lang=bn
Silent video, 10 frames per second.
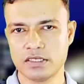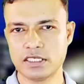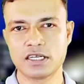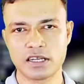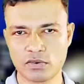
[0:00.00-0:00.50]

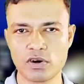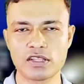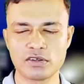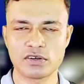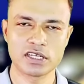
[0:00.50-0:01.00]
যেটা
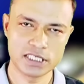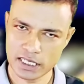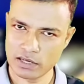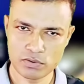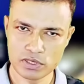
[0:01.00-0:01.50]
করার দরকার
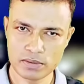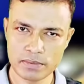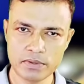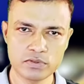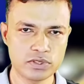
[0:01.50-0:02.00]
সেটাই করতে
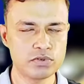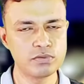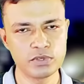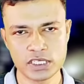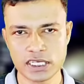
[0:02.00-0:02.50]
পারবেন যদি
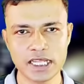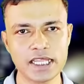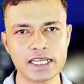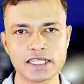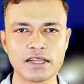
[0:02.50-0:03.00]
অনুমতি না
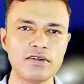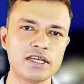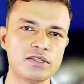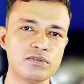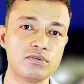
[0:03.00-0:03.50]
থাকে তাহলে
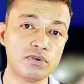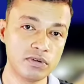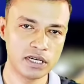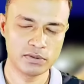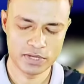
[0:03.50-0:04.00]
কিন্তু
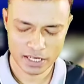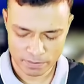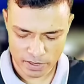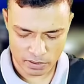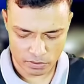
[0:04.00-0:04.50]
গণহারে
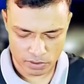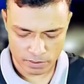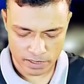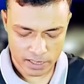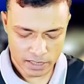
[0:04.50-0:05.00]
গ্রেপ্তার হতে
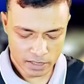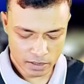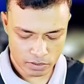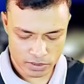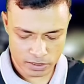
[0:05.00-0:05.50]
পারে
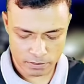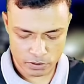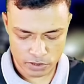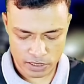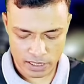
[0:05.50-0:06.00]
তো সে
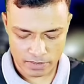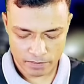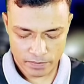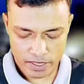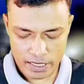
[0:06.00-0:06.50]
বিষয়টা
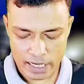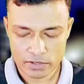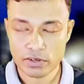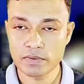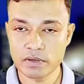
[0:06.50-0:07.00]

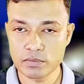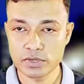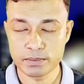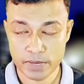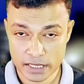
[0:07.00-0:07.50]
তো আপনার
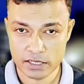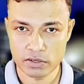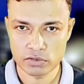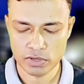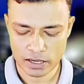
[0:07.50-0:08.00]

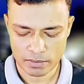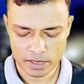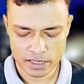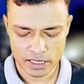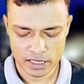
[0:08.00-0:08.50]
ব্যক্তিগত
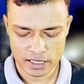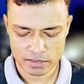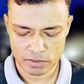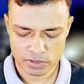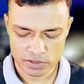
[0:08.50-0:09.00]
আমার জায়গা থেকে
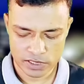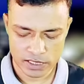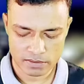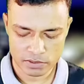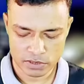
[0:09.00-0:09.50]
মনে হয়েছে
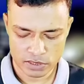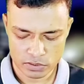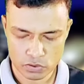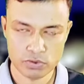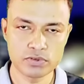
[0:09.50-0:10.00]
এ বিষয়ে
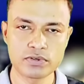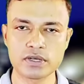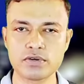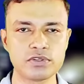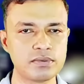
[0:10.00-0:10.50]
ছোট্ট করে
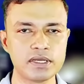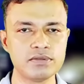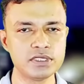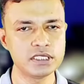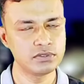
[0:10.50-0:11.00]
কথা বলা
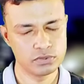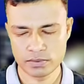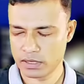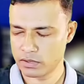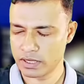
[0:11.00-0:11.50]
উচিত
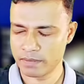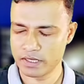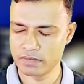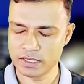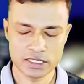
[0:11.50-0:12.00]
শুধুমাত্র
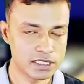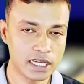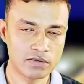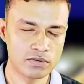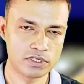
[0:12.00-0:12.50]
আপনাদের মাঝে
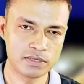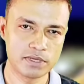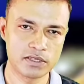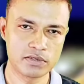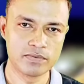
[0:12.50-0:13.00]
শেয়ার করছি
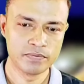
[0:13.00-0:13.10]
মাত্র